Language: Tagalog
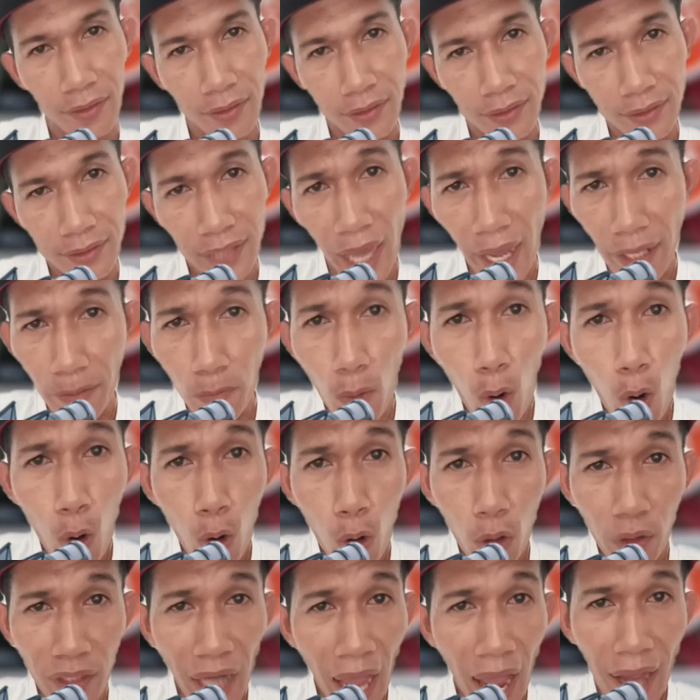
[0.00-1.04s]
Kay
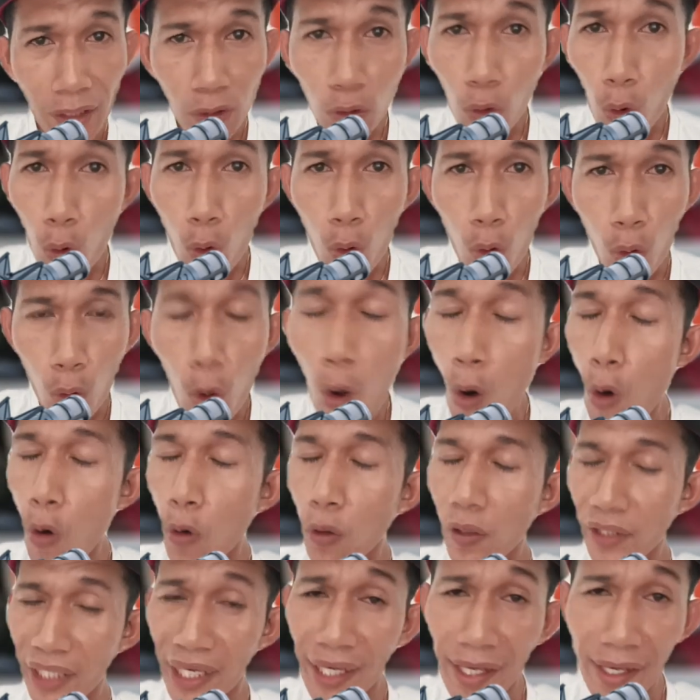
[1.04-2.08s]
mura ko
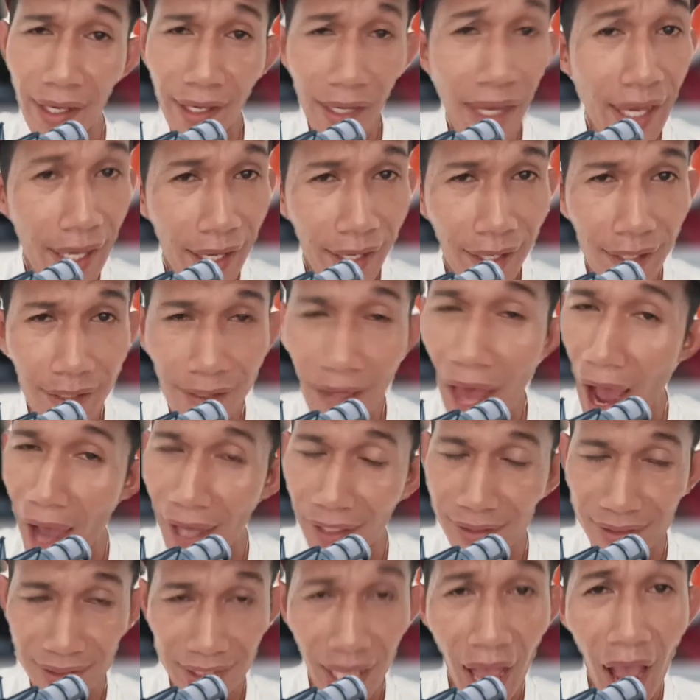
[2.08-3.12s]
og
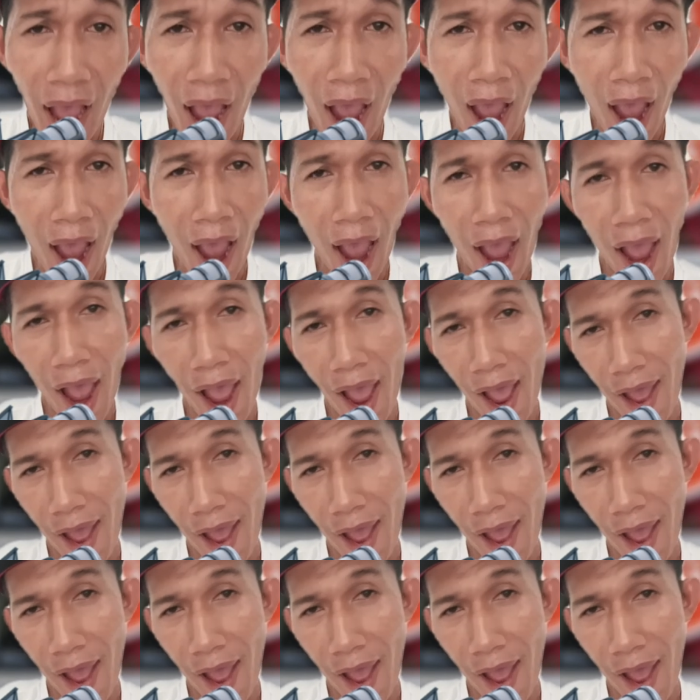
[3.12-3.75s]
gihilasan